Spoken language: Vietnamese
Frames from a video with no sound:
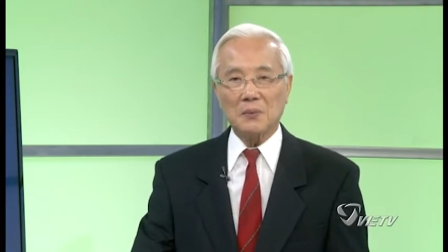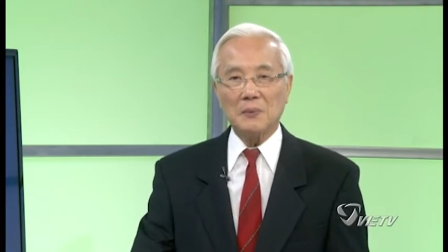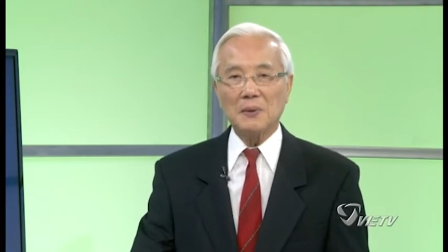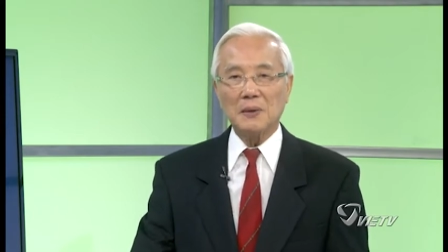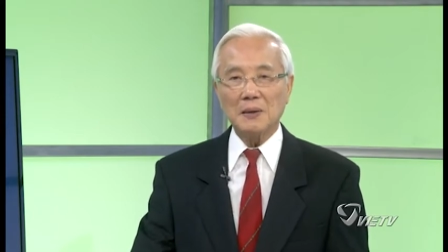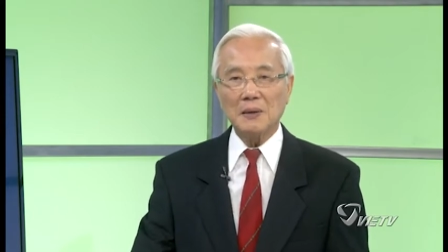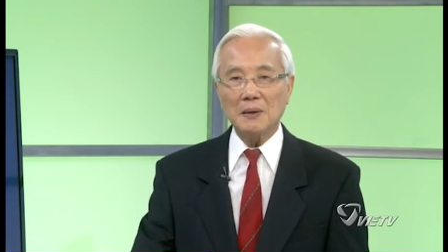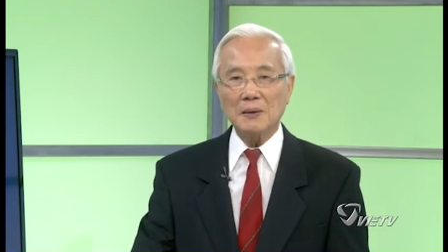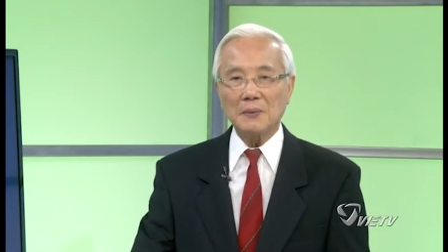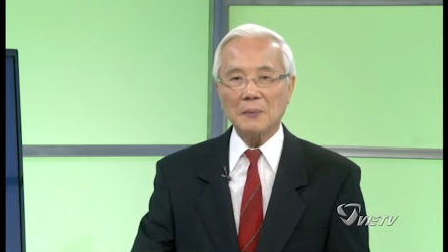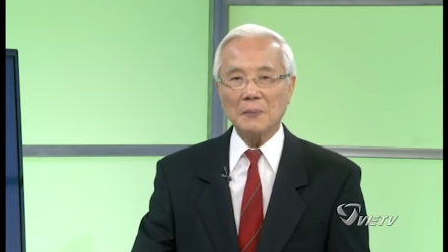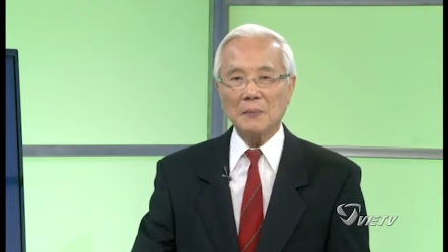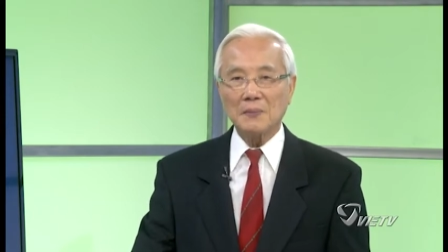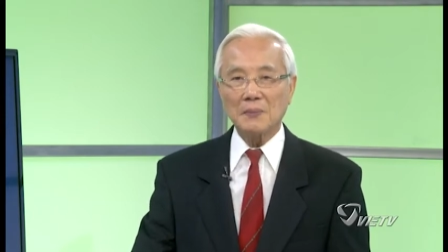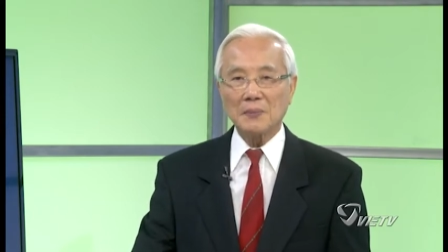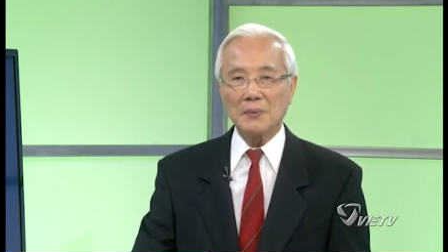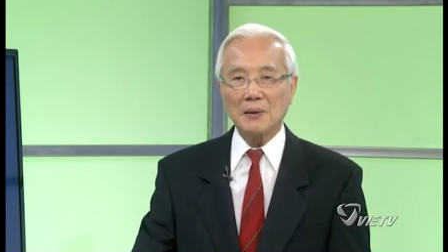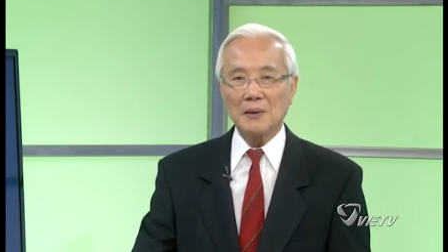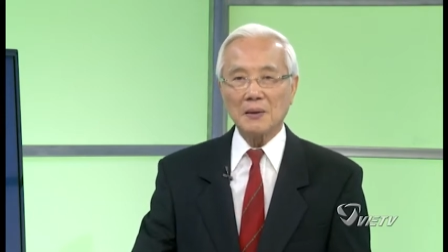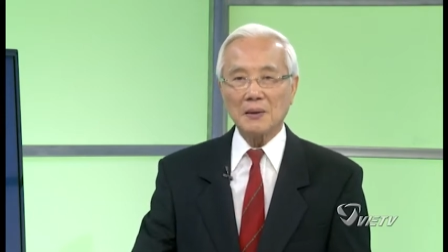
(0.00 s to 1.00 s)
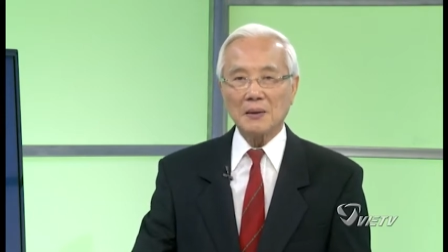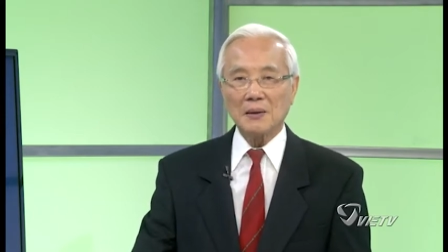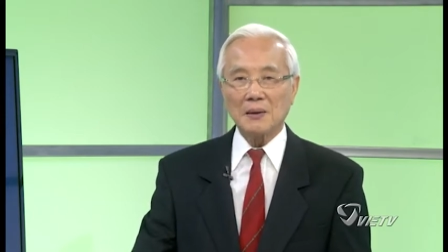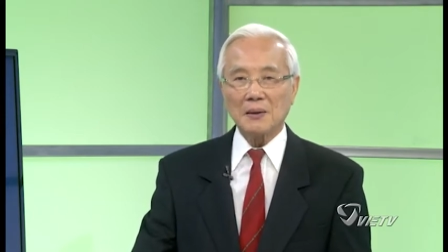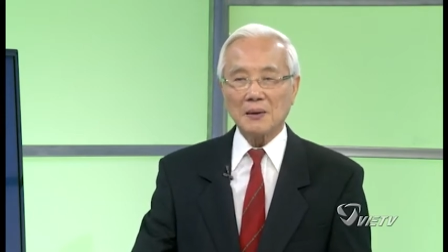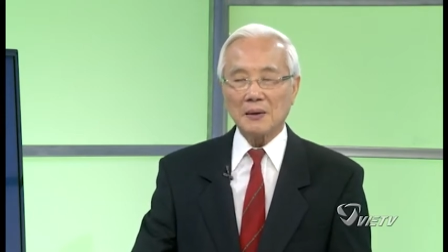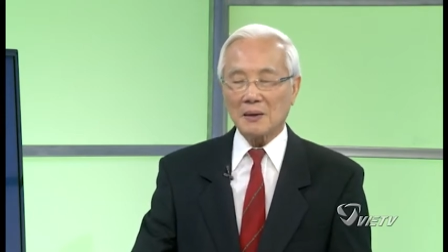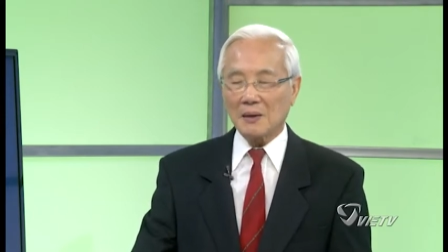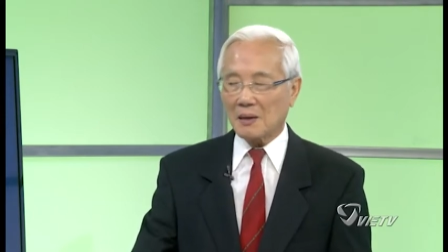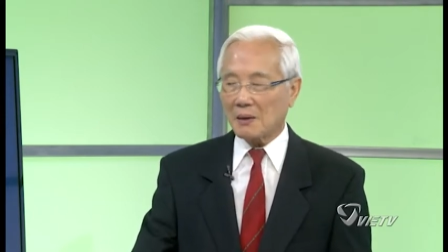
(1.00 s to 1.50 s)
biến
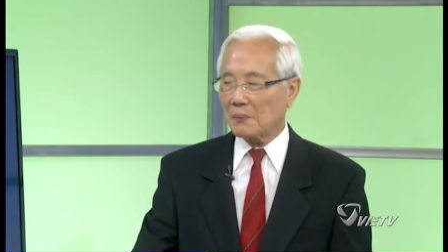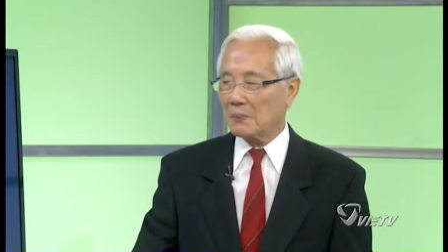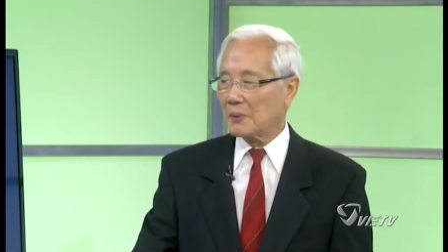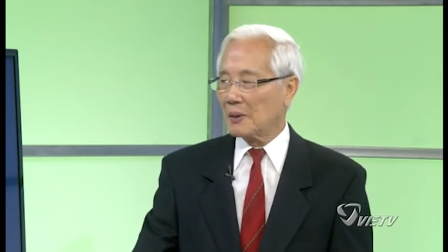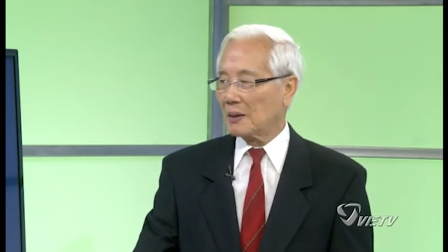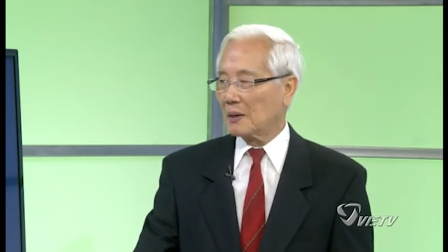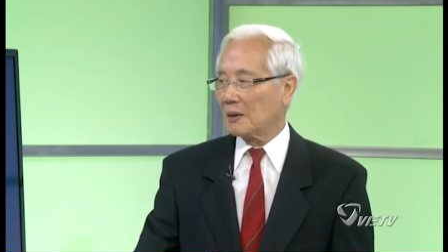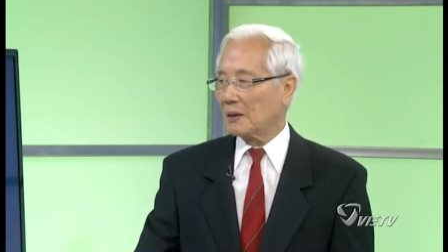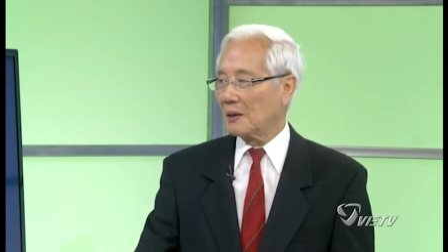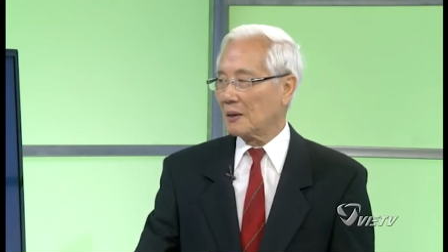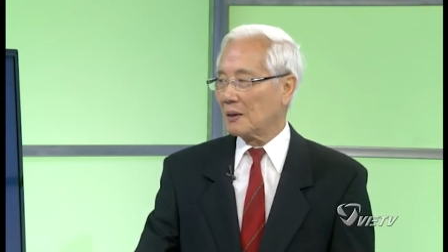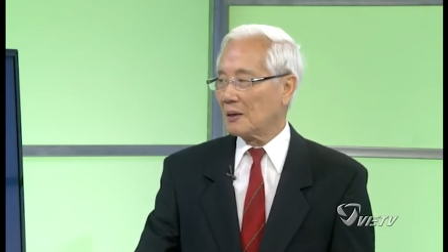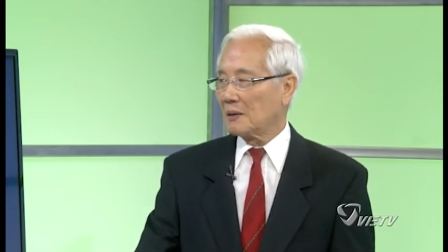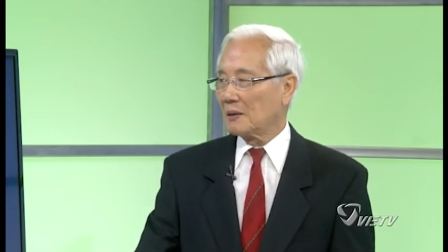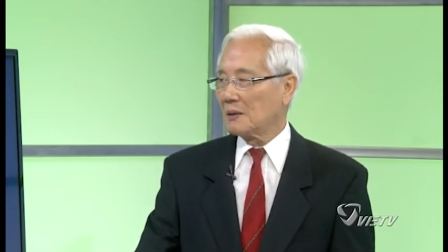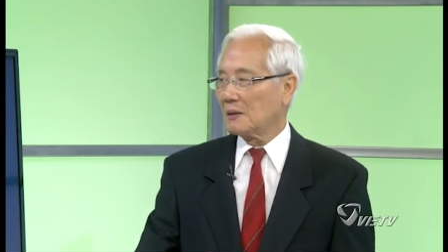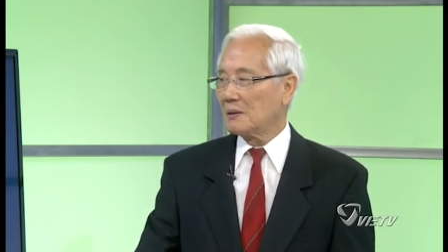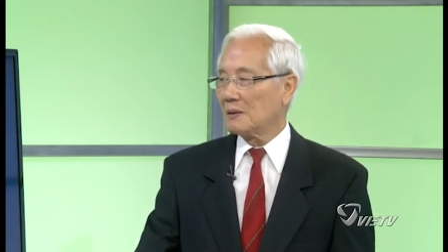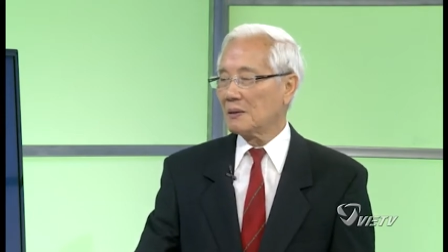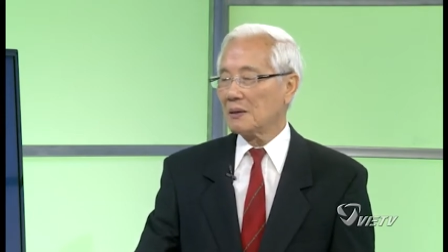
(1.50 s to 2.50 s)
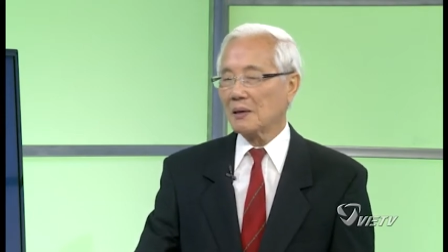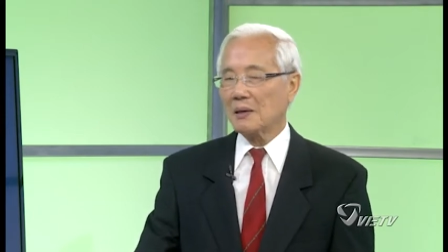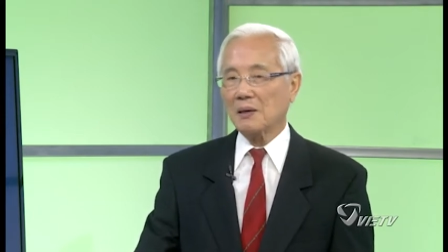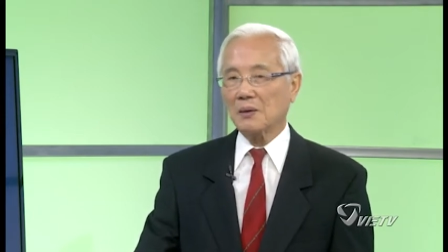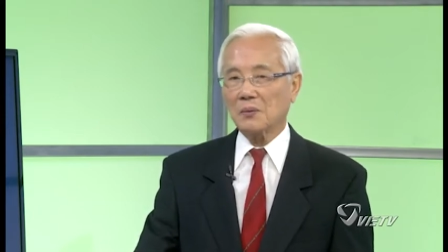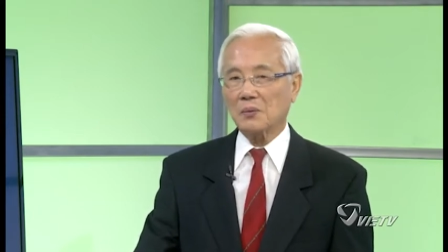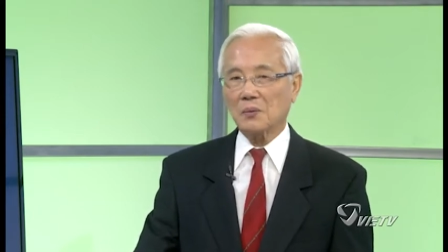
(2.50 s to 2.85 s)
đặc biệt ở những người cao